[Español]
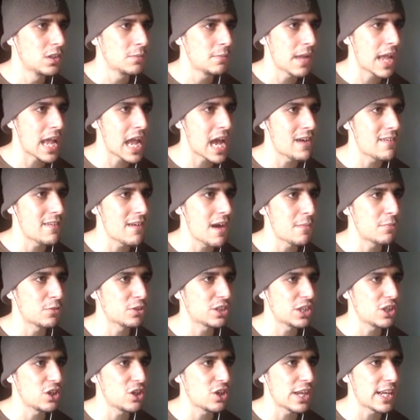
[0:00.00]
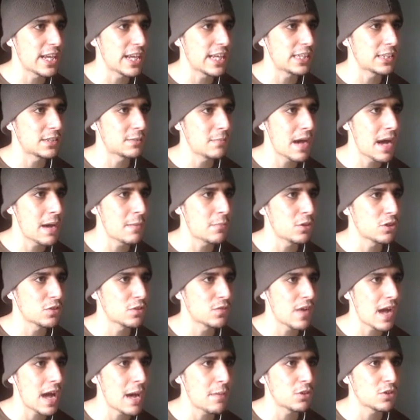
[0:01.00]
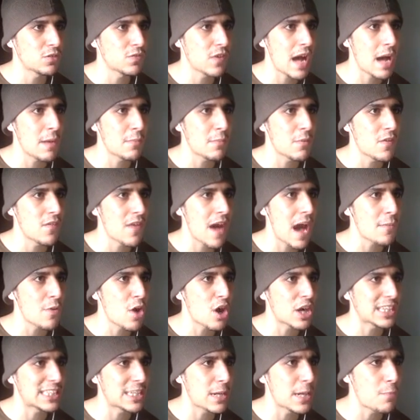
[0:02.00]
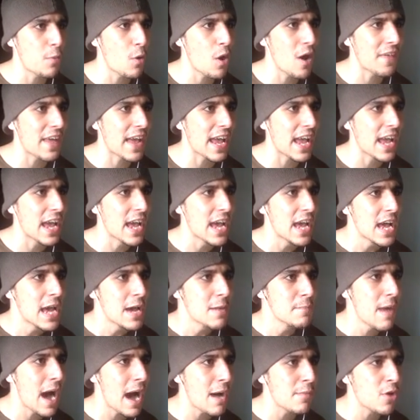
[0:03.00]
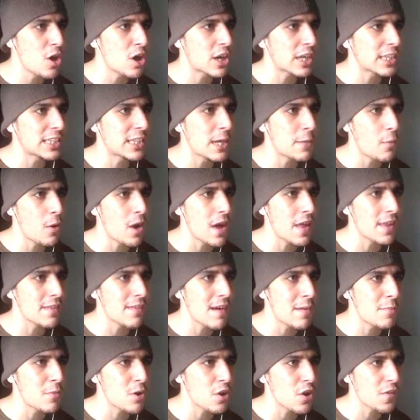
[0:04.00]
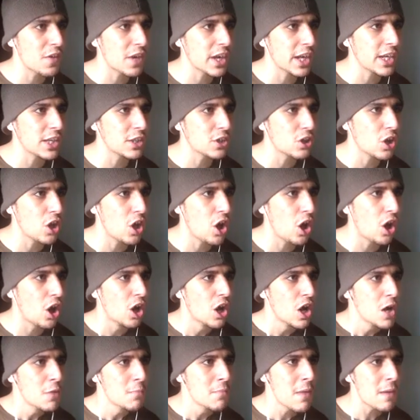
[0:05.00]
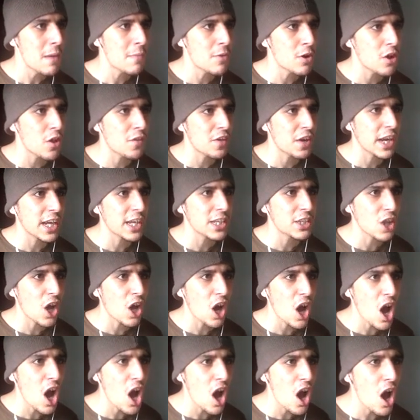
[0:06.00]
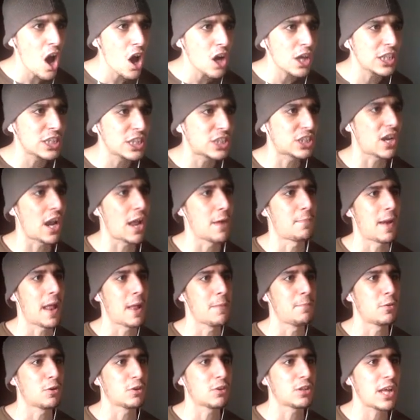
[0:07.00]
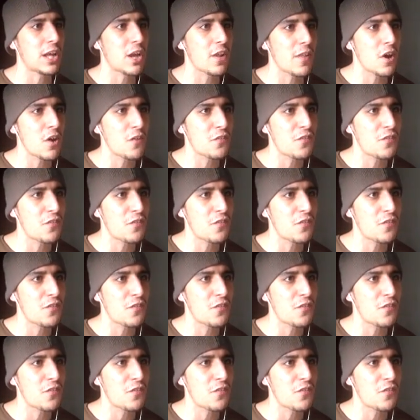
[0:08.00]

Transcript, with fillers: Venga, vamos, señores. Vamos, vamos, vamos, vamos, que se puede. Vamos, que se puede. Vamos, Rodriguito. Vamos, Rodriguito. ¡Ay! la para el portero de